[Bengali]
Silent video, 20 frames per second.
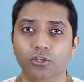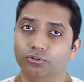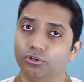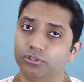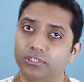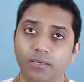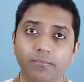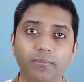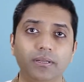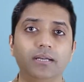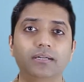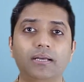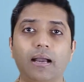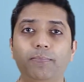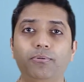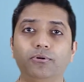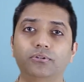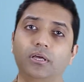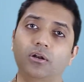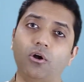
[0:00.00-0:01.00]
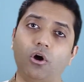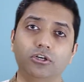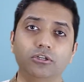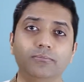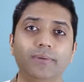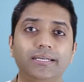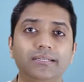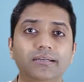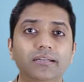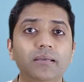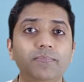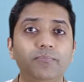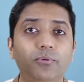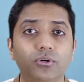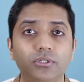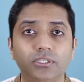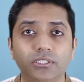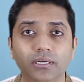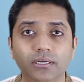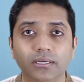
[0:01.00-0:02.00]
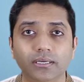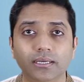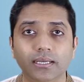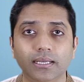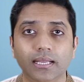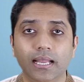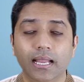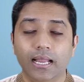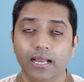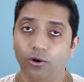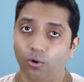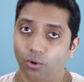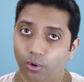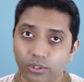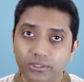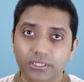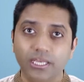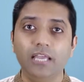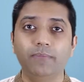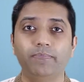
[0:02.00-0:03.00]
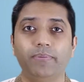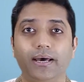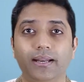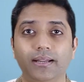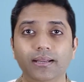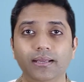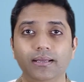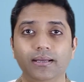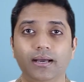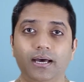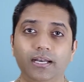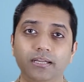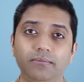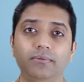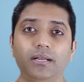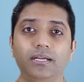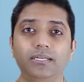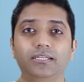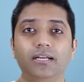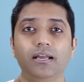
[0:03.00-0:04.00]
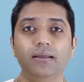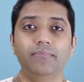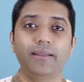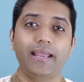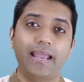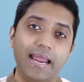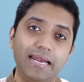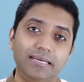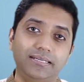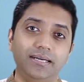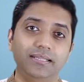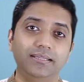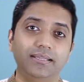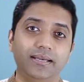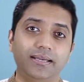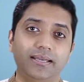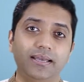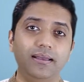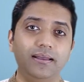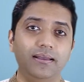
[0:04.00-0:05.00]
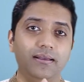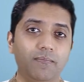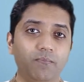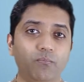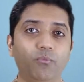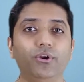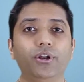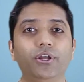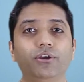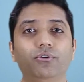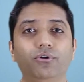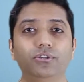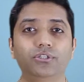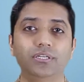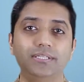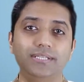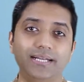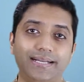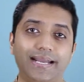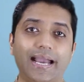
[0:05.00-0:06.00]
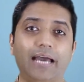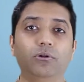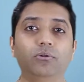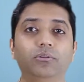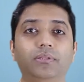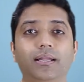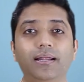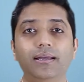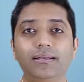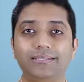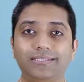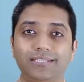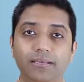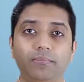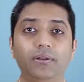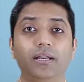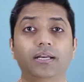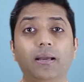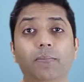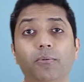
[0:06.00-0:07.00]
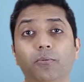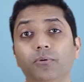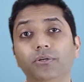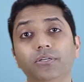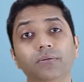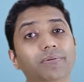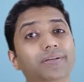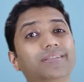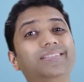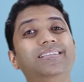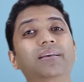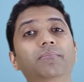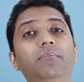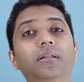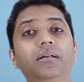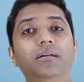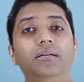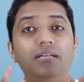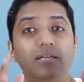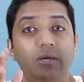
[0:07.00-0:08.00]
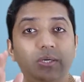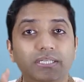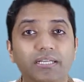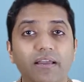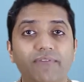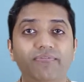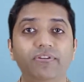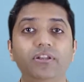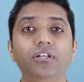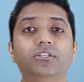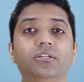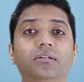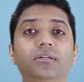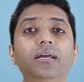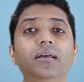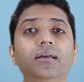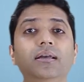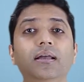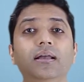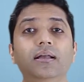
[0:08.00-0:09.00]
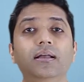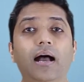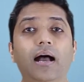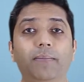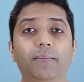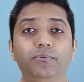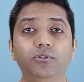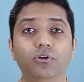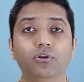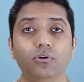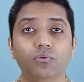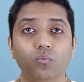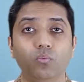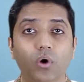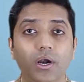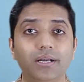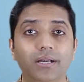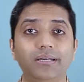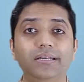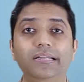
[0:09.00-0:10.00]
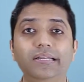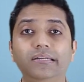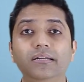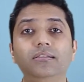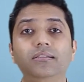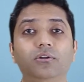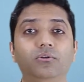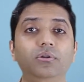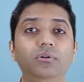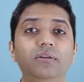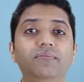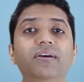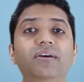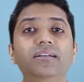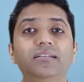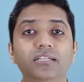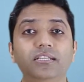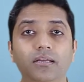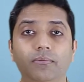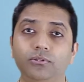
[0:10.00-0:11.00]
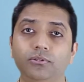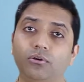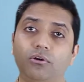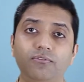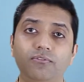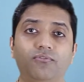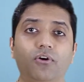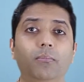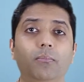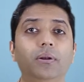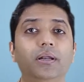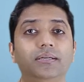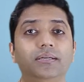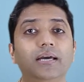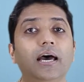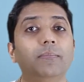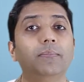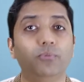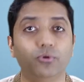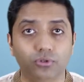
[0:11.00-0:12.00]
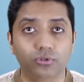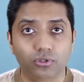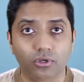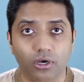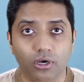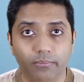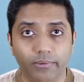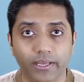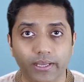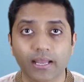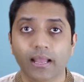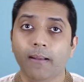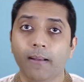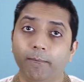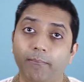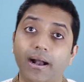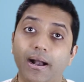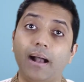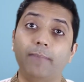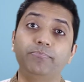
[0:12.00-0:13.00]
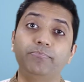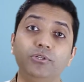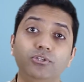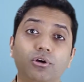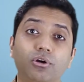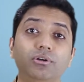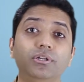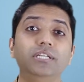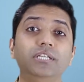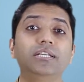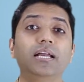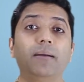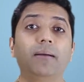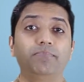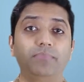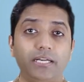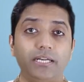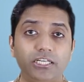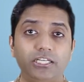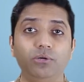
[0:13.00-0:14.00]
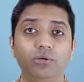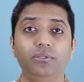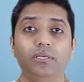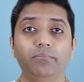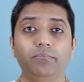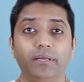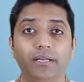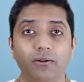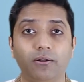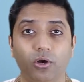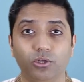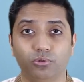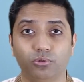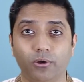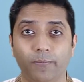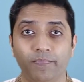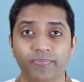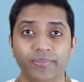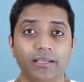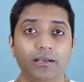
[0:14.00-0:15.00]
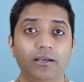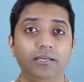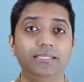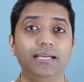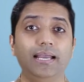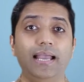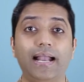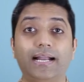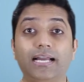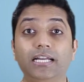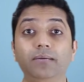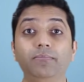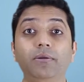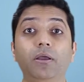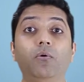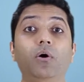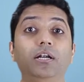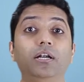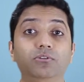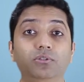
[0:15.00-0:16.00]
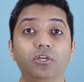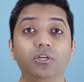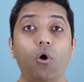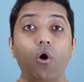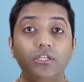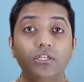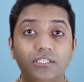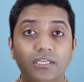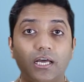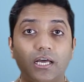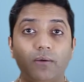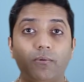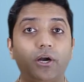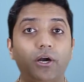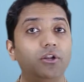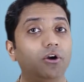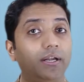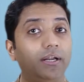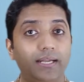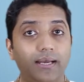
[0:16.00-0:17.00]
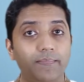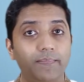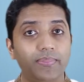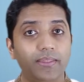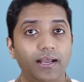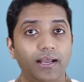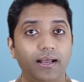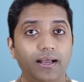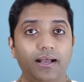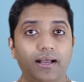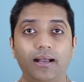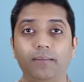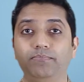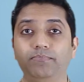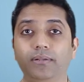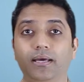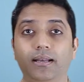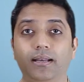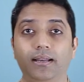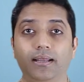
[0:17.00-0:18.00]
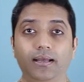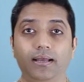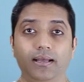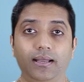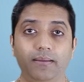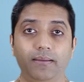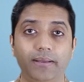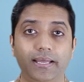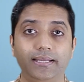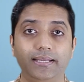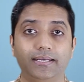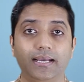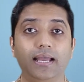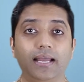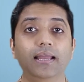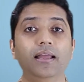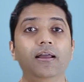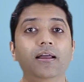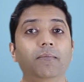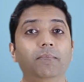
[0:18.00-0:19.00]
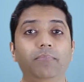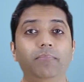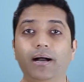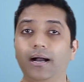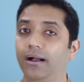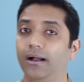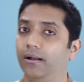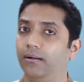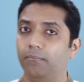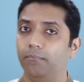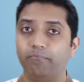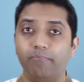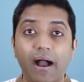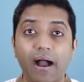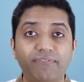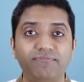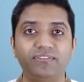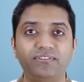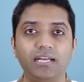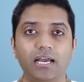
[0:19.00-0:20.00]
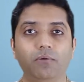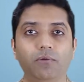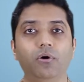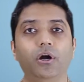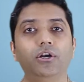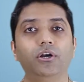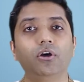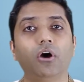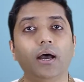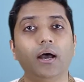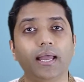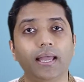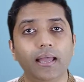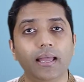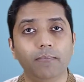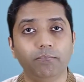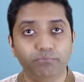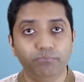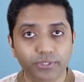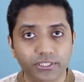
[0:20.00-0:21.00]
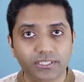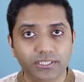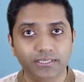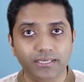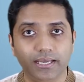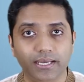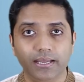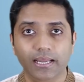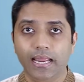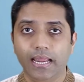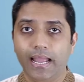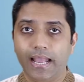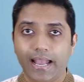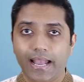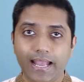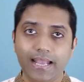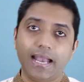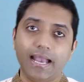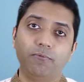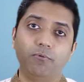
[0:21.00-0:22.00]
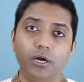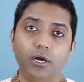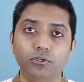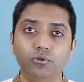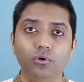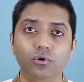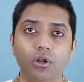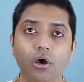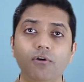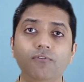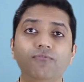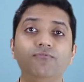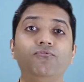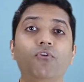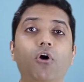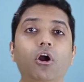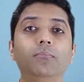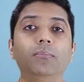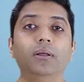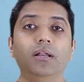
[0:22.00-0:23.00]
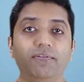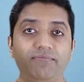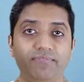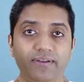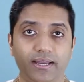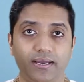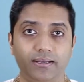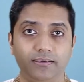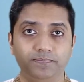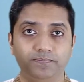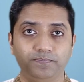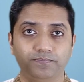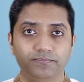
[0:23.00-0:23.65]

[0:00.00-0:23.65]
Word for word: সো সিমিলার কাপড় তারা অটোমেটিক্যালি পরছে হতেই পারে ইমরান সাহেব এইটা দেখে মনে করছেন যে কেন তারা সিমিলার কাপড় পরছে বিকজ সিমিলার ডেফিনেশনে আপনি যখন ওয়ার্ল্ড লিডারদের কোনো ইভেন্টে যাবেন তখন ফর্মাল অ্যাটায়ার পরতে হবে বা আপনি যখন এই যে আপনার ইসেও দেখবেন হয়তো ওই যে একাডেমি অ্যাওয়ার্ড যে অস্কার অ্যাওয়ার্ড হয় না আপনার আমেরিকায় বা বাফটা অ্যাওয়ার্ড হয় ব্রিটেনে এই অ্যাওয়ার্ডগুলো ফর্মাল অ্যাফেয়ার